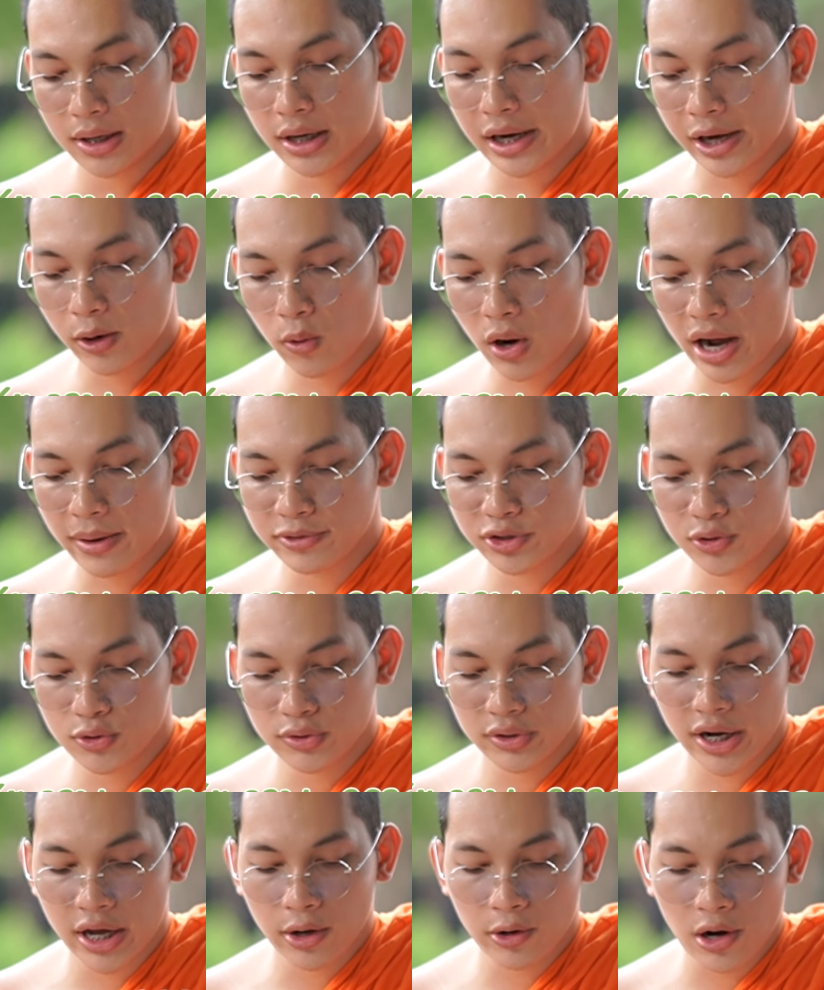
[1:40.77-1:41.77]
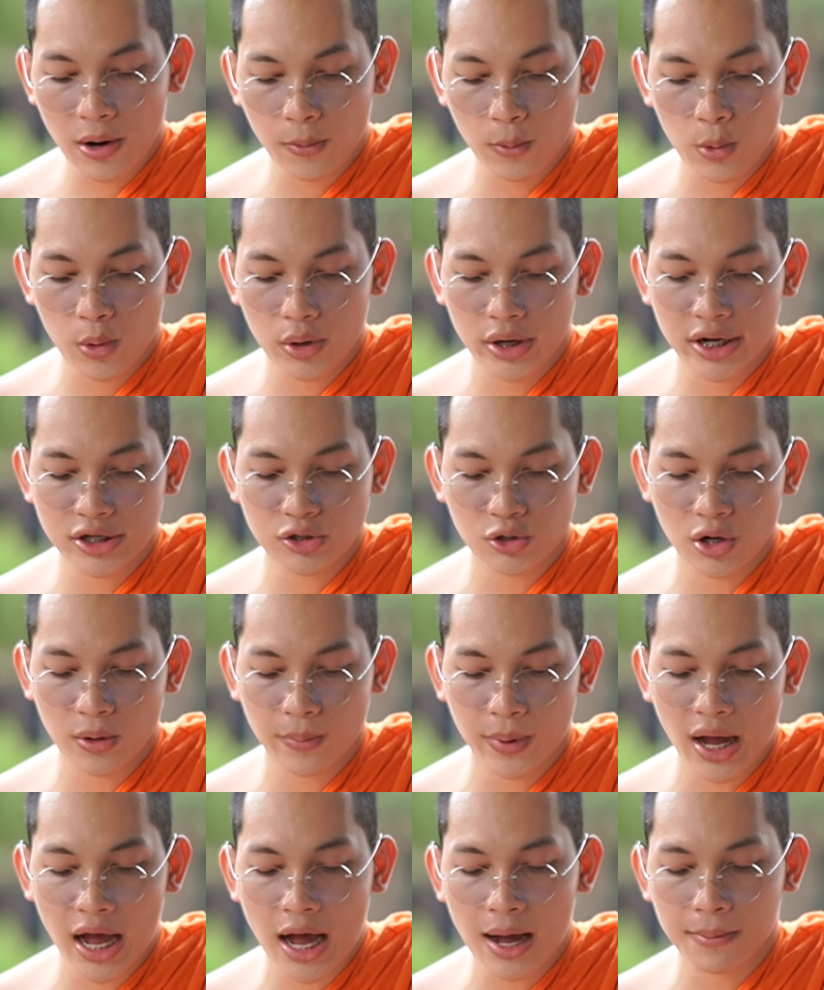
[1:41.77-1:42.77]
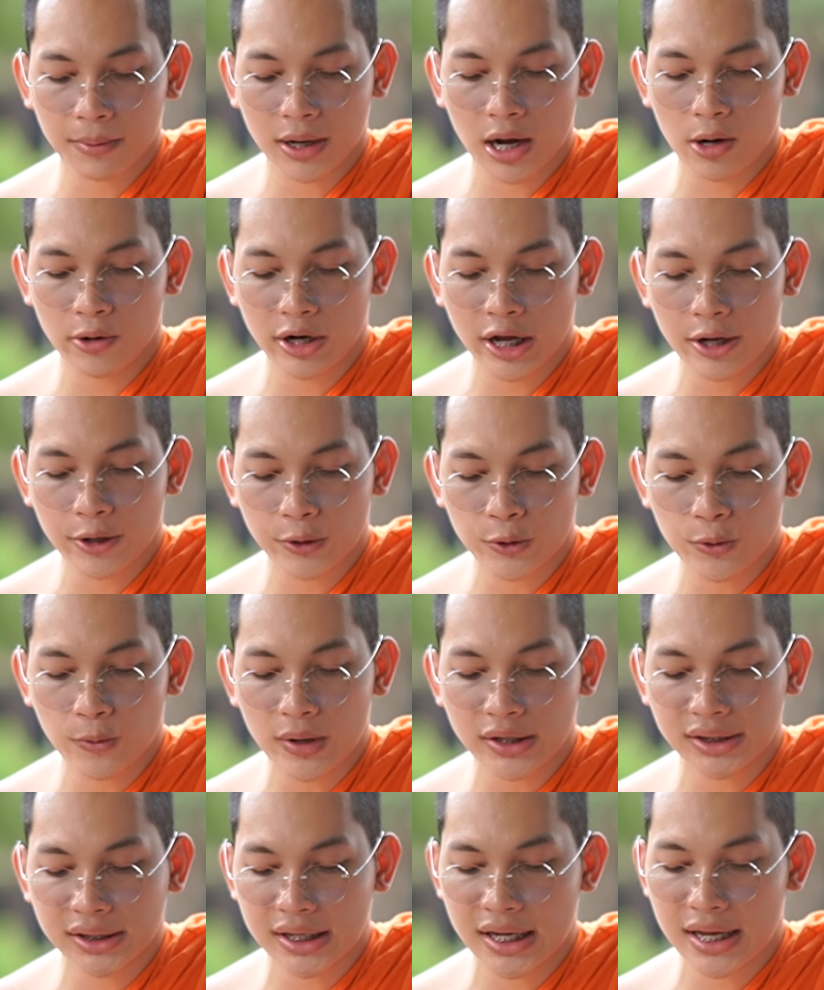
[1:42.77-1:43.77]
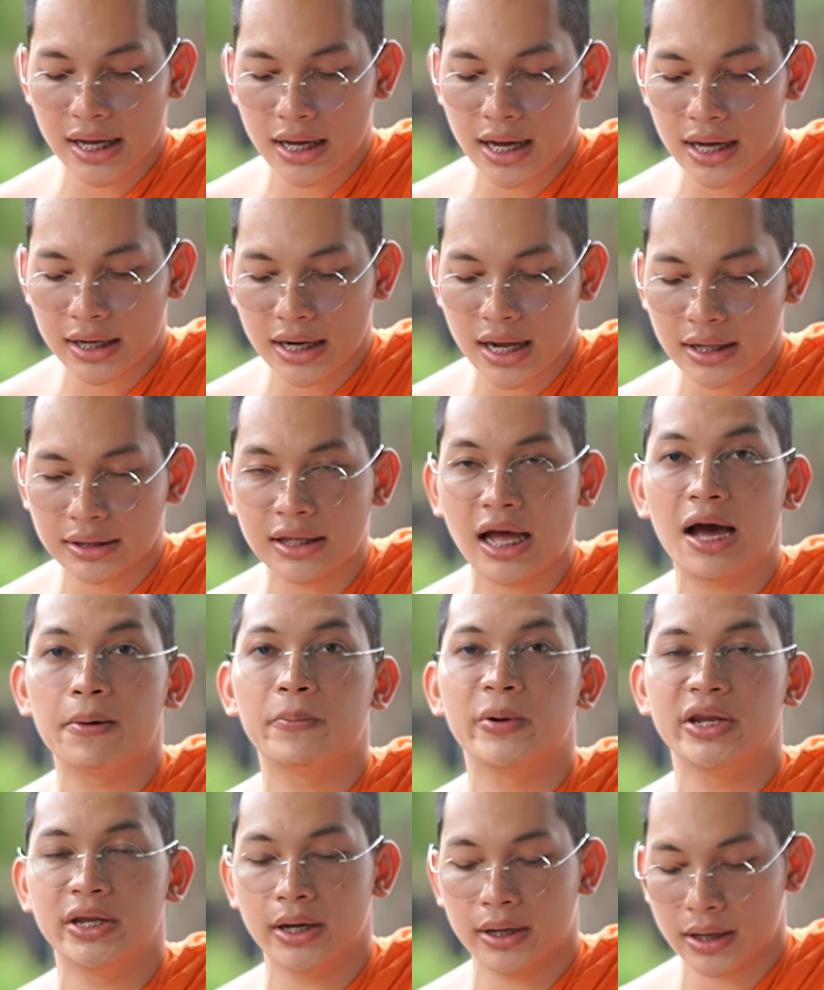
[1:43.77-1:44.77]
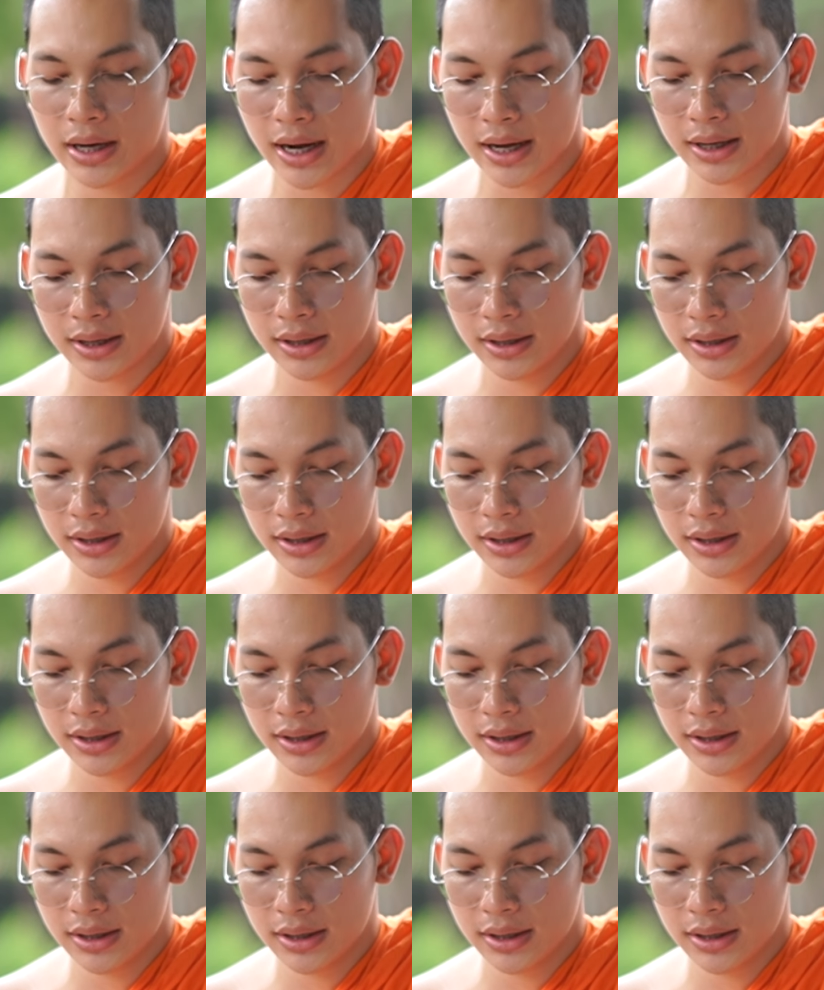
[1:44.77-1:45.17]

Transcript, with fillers: ได้ความสุขได้ครอบครัวได้สุขภาพเขาได้รู้ว่าตีห้าหน้าตาเป็นอย่างไร